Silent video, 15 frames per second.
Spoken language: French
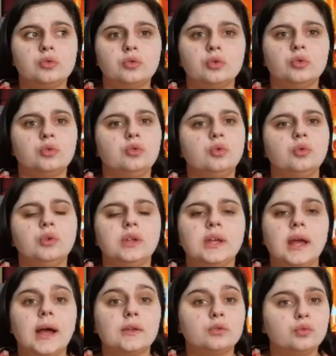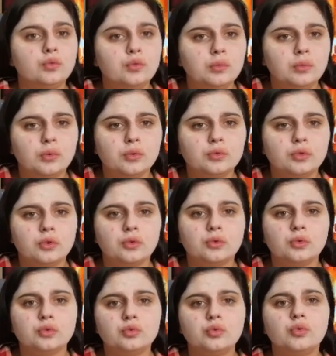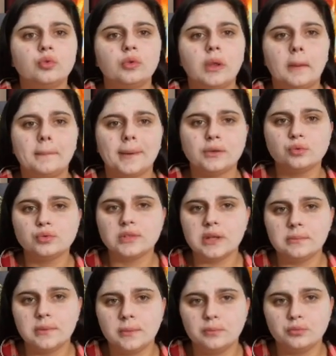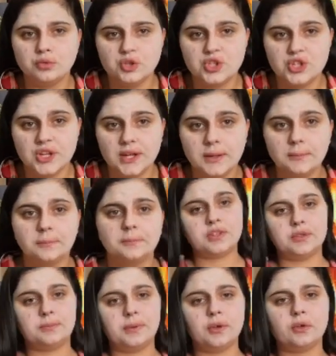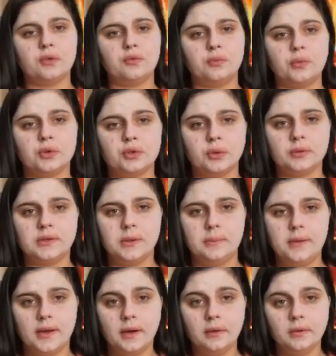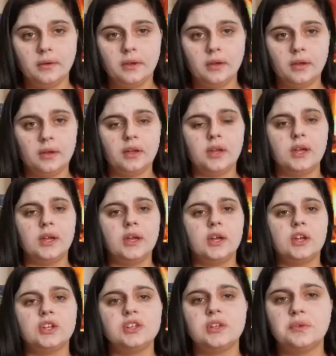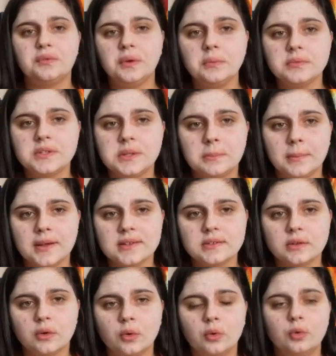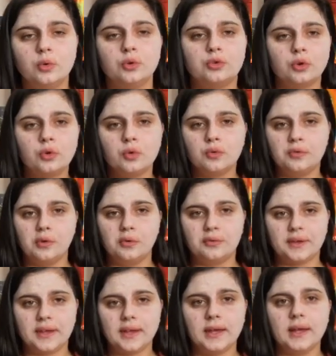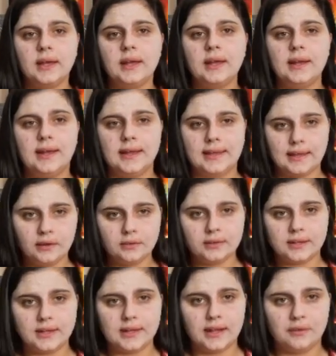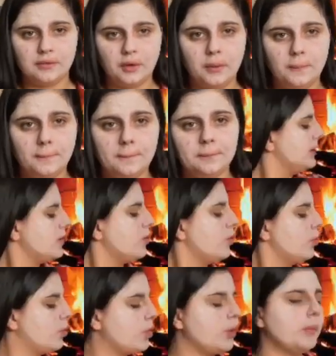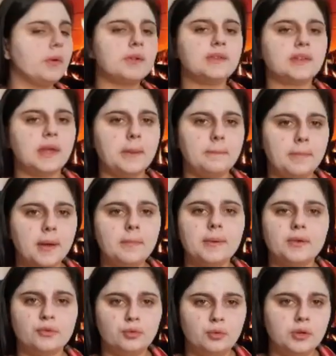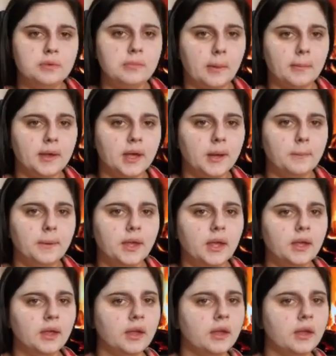que de donner à tout le monde, surtout qu'on n'a pas tous les mêmes budgets. J'espère que vous m'entendez bien. J'ai fait un petit masque, le temps qu'on va ouvrir les calendriers de l'avant. On commencerait pas par celui de ma meilleure amie